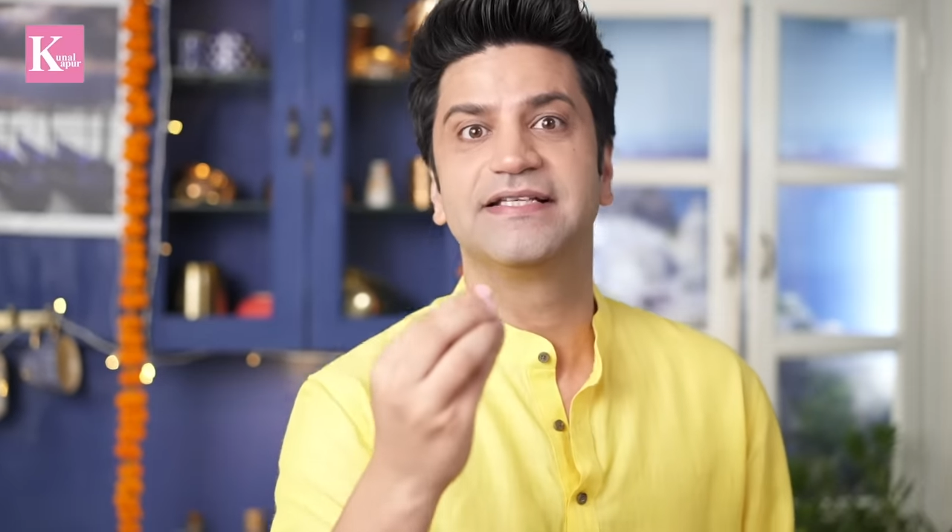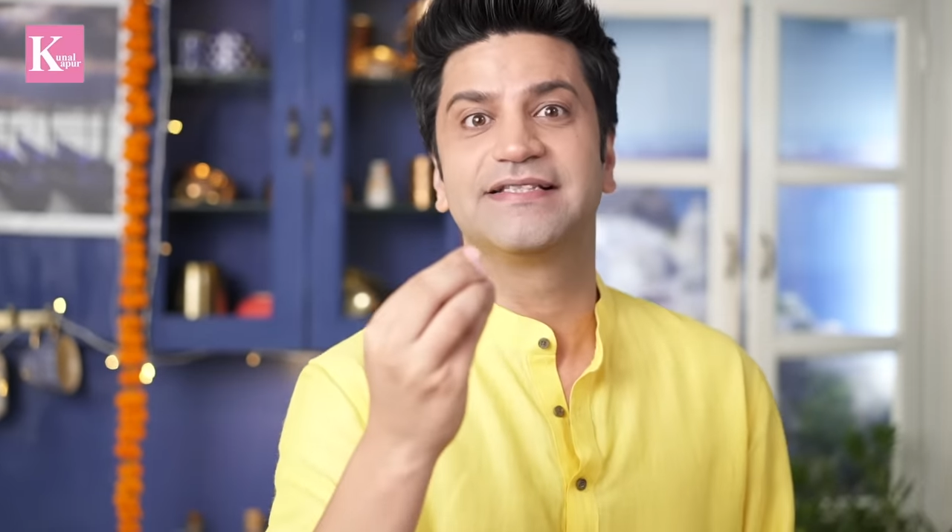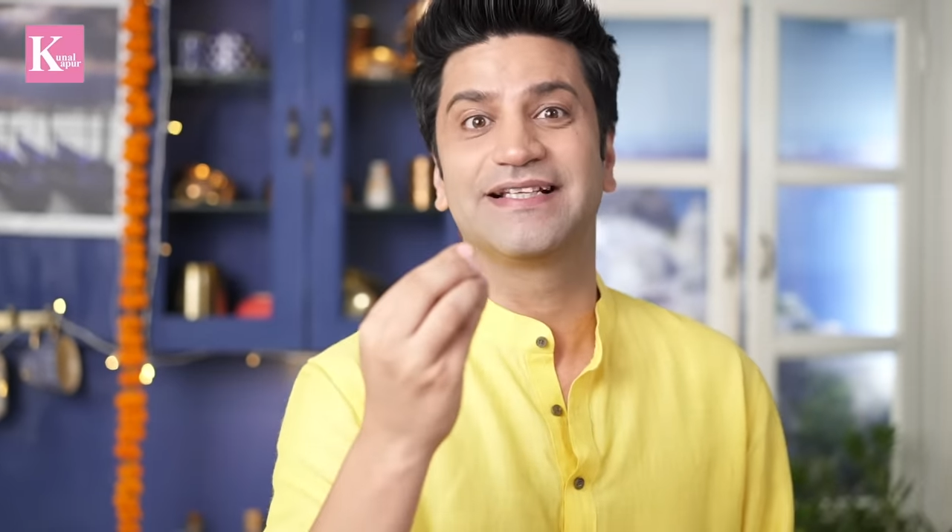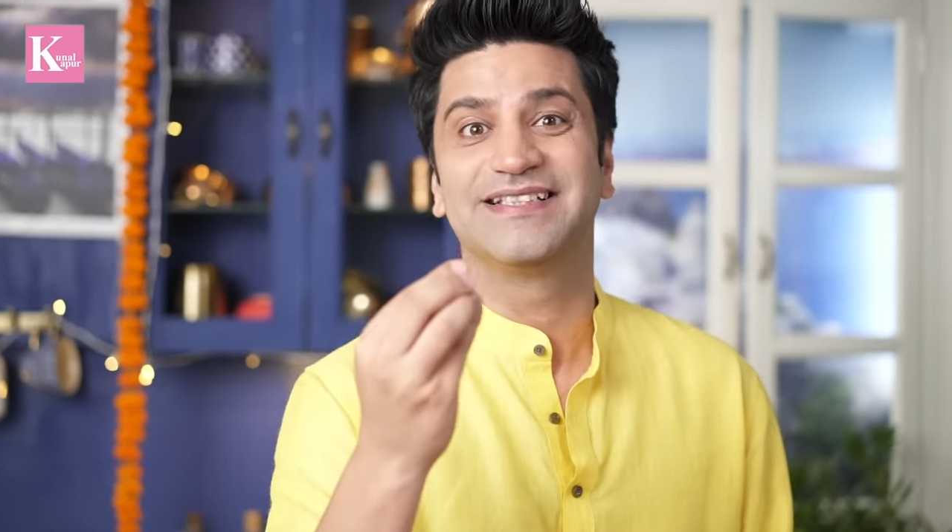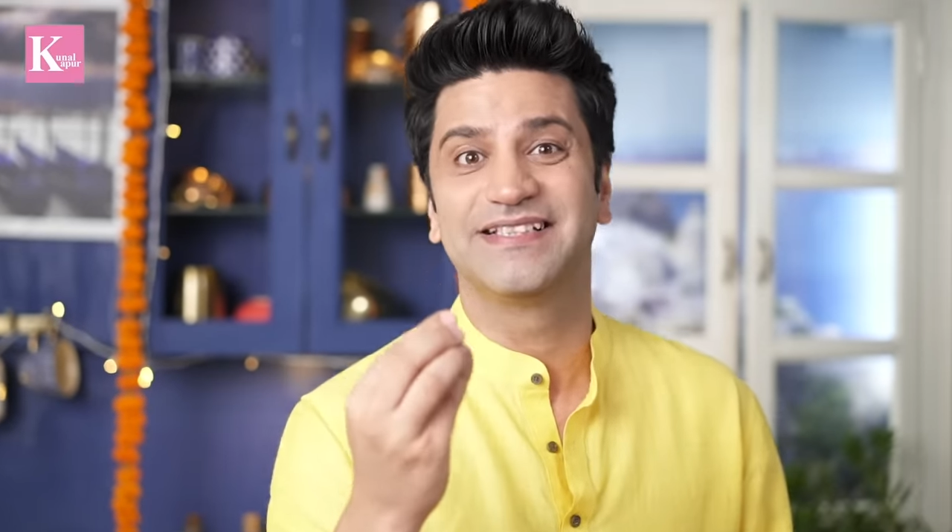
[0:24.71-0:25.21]

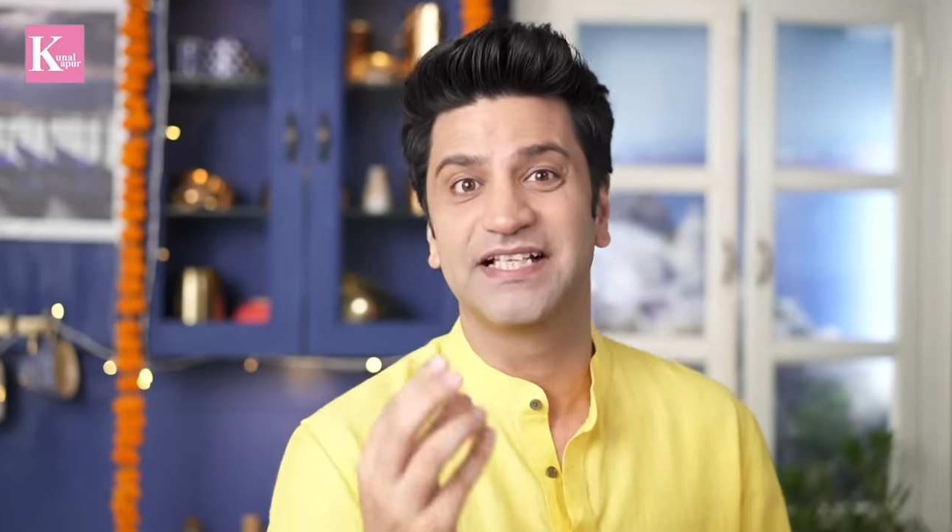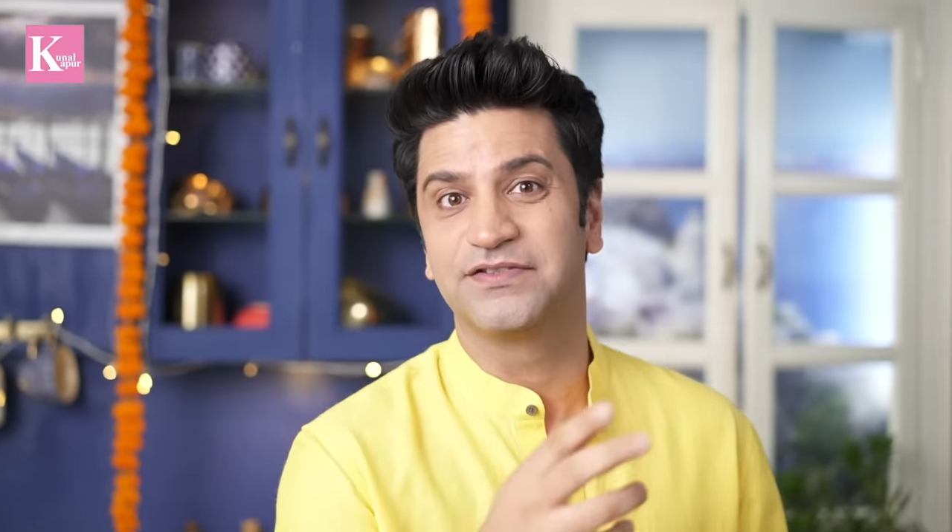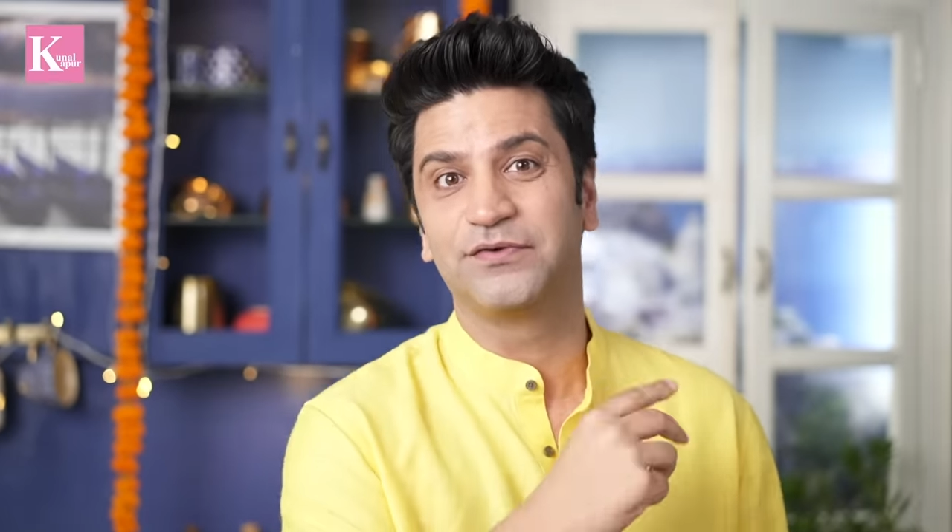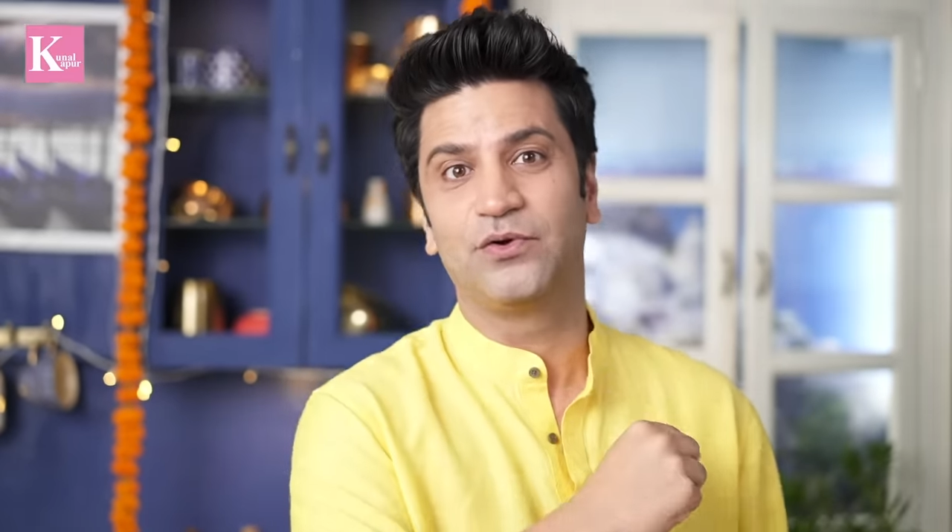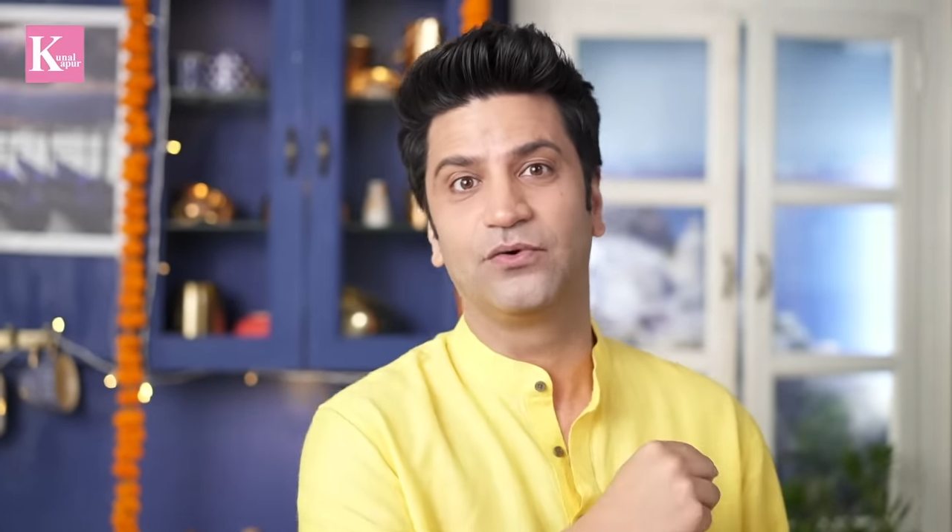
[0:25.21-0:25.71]

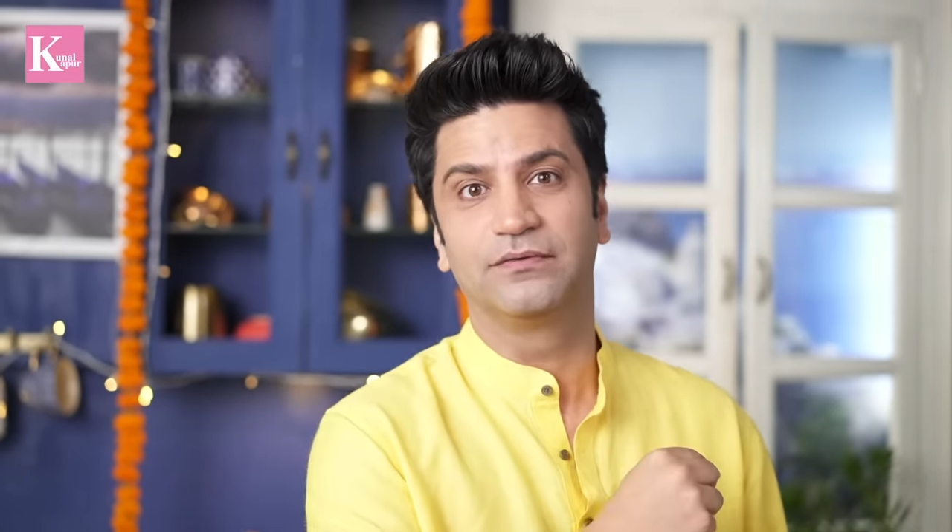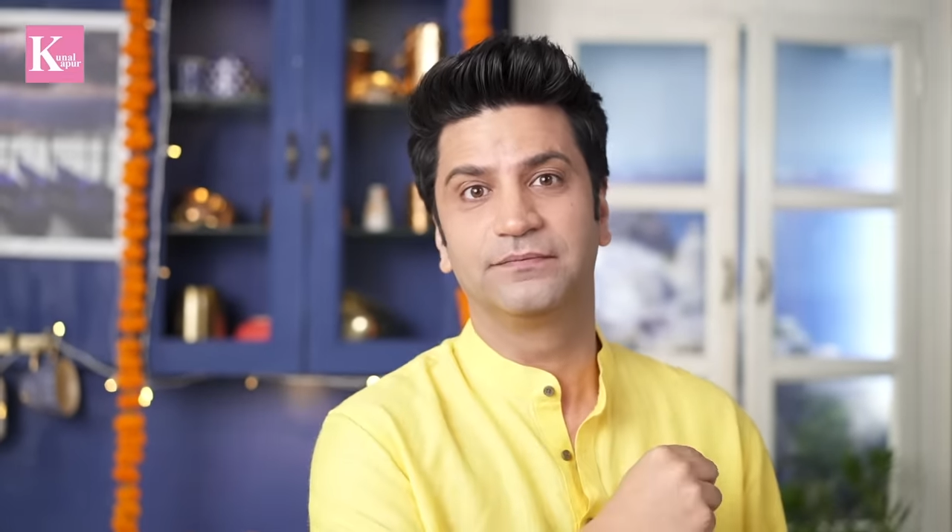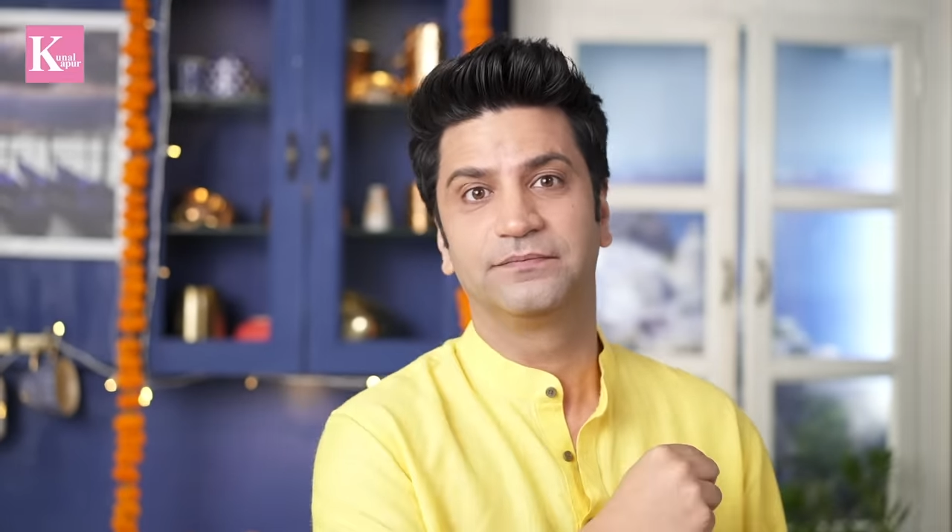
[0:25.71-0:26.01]
सक्सेसफुल हो